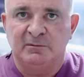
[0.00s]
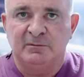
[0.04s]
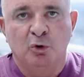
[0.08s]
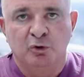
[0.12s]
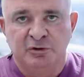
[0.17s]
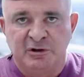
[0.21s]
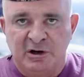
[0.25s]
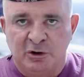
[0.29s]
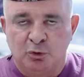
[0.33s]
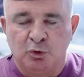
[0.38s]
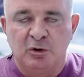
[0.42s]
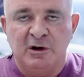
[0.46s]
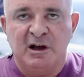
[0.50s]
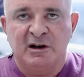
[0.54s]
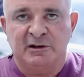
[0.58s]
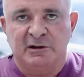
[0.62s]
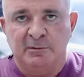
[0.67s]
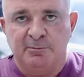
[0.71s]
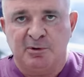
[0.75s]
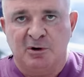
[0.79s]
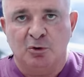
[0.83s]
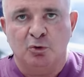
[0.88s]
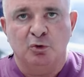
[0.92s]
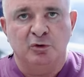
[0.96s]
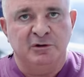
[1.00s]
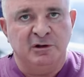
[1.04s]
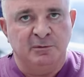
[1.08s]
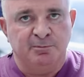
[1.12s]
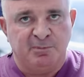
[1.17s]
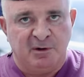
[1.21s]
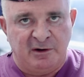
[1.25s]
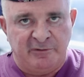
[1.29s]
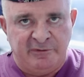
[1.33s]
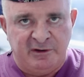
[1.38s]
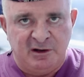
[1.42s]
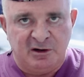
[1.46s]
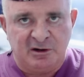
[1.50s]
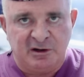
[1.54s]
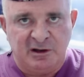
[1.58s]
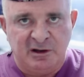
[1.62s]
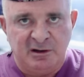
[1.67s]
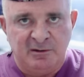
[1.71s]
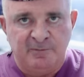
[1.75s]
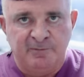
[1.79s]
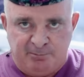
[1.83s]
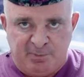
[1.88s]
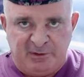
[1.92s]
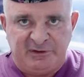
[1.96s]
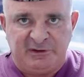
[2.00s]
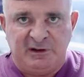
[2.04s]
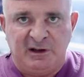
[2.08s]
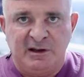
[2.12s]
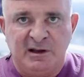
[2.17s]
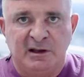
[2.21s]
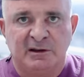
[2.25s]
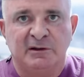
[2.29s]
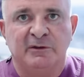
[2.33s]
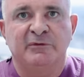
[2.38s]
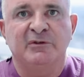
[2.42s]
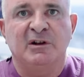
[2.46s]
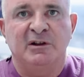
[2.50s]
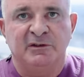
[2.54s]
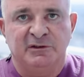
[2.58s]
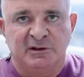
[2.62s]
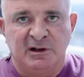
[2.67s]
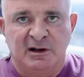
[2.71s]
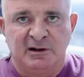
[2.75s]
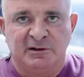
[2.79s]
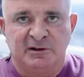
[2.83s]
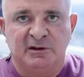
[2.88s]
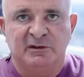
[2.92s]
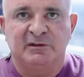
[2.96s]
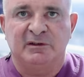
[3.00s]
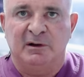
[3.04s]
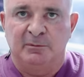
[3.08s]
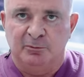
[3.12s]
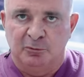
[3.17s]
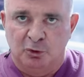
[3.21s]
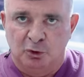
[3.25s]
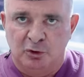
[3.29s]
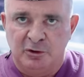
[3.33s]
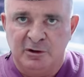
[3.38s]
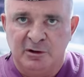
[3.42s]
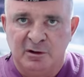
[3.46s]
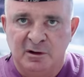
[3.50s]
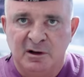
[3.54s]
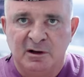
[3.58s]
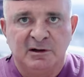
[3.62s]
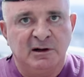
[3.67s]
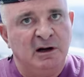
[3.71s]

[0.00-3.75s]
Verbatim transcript: Он регулярно проходит проверки, постоянно в контакте со мной.